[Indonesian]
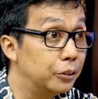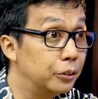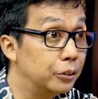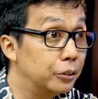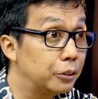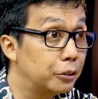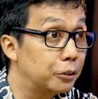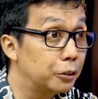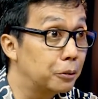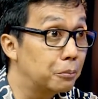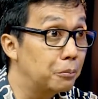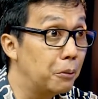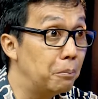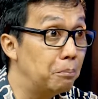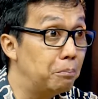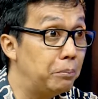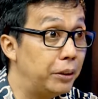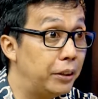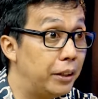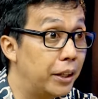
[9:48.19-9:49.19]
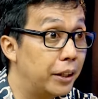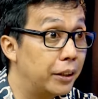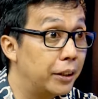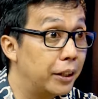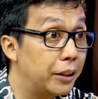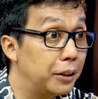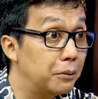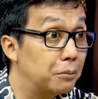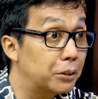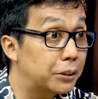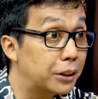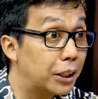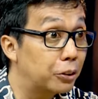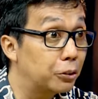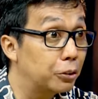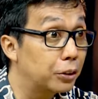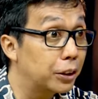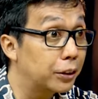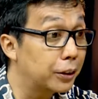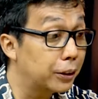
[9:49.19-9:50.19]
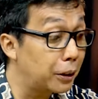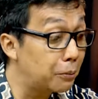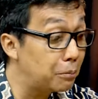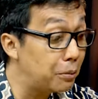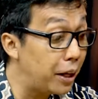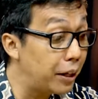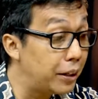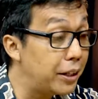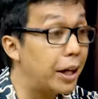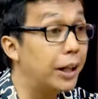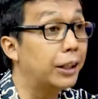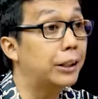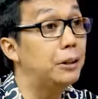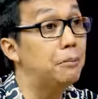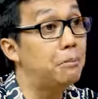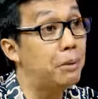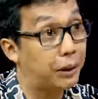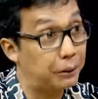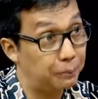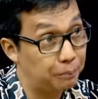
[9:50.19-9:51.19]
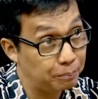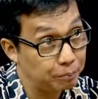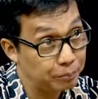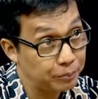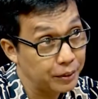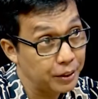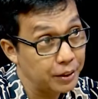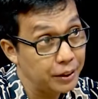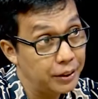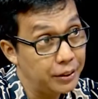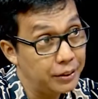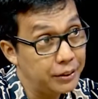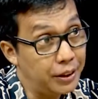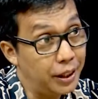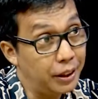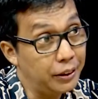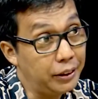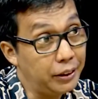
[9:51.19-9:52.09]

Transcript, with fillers: untuk mempidana yang bersangkutan, tetapi -hmm. ada akibat Baik. yang